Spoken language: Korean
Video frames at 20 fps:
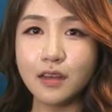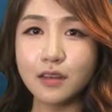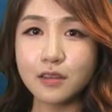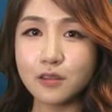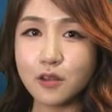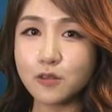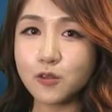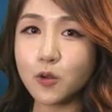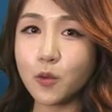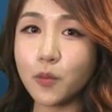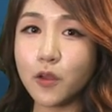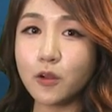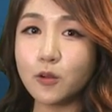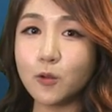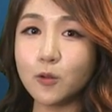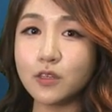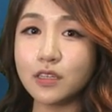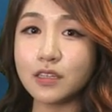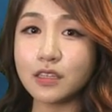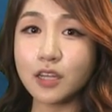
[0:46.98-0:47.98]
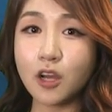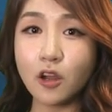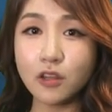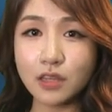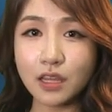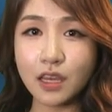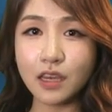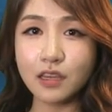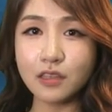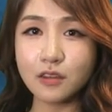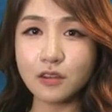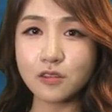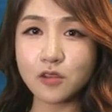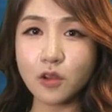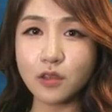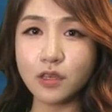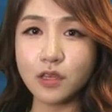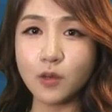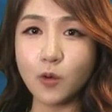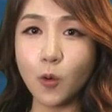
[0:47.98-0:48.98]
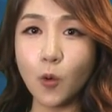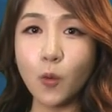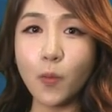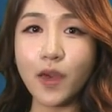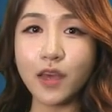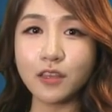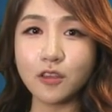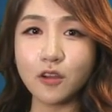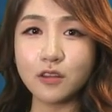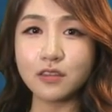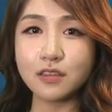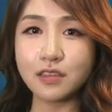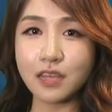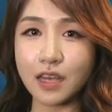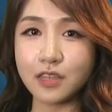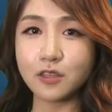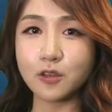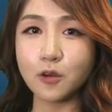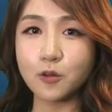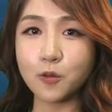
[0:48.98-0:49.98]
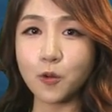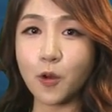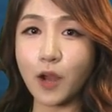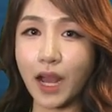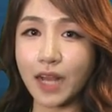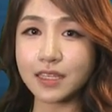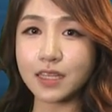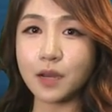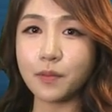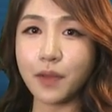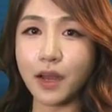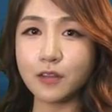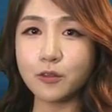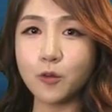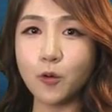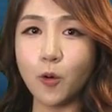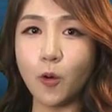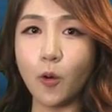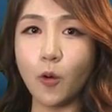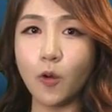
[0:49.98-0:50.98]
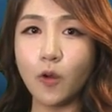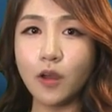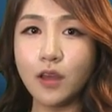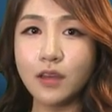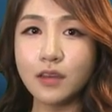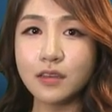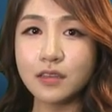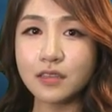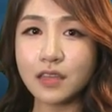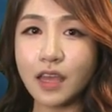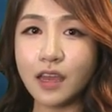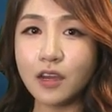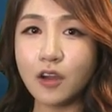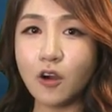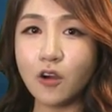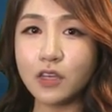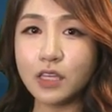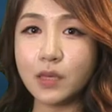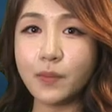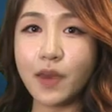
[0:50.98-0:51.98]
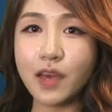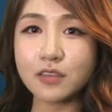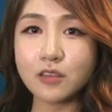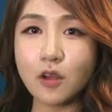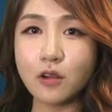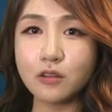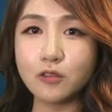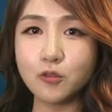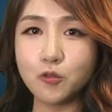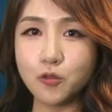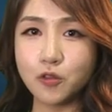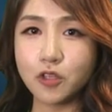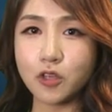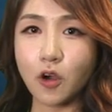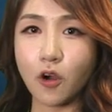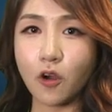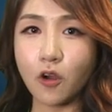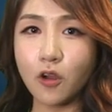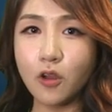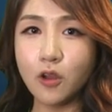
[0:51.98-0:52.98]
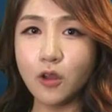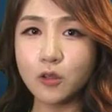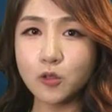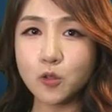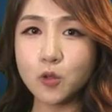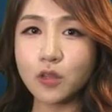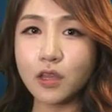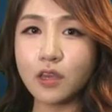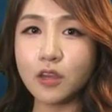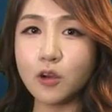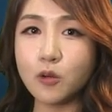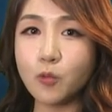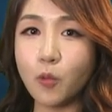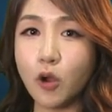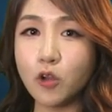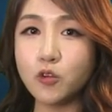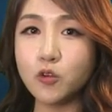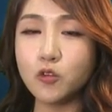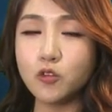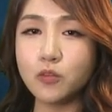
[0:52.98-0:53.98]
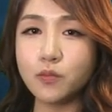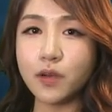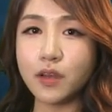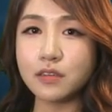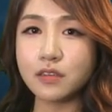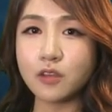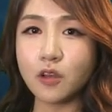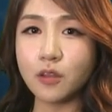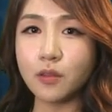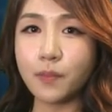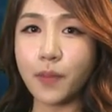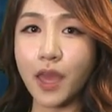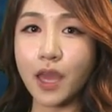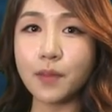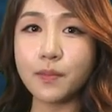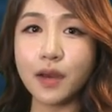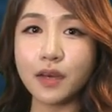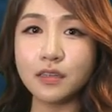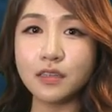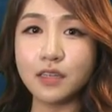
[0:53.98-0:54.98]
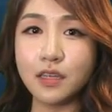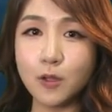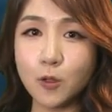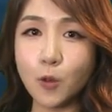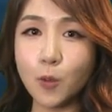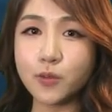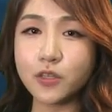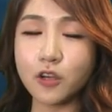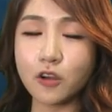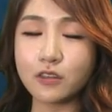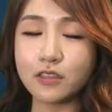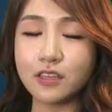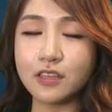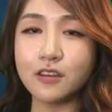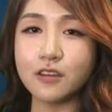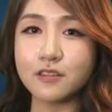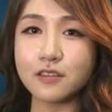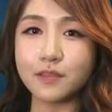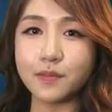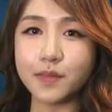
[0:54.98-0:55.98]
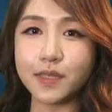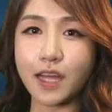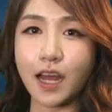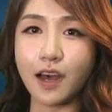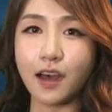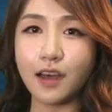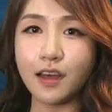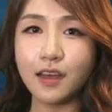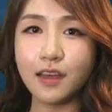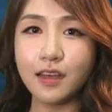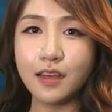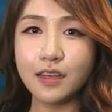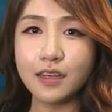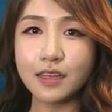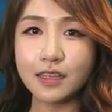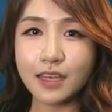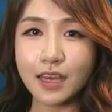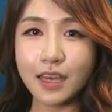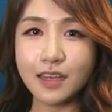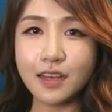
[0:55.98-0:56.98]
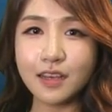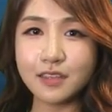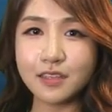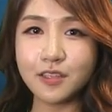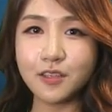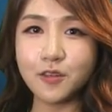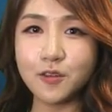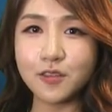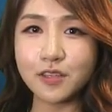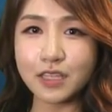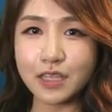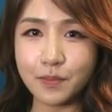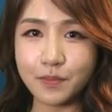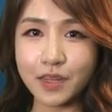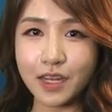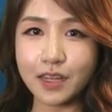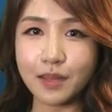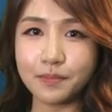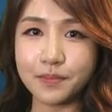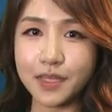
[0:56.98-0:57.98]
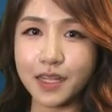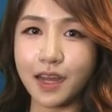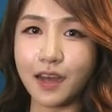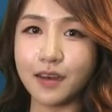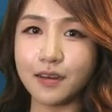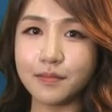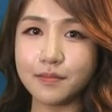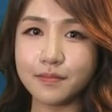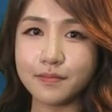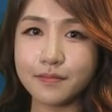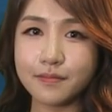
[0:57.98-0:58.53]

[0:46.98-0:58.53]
선종별로는 컨테이너선이 오백팔십삼 척으로 가장 많고 탱커 이백삼십이 척, 초대형 원유 운반선 백사십칠 척 등이었습니다. 케이에스디 뉴스 김다나입니다.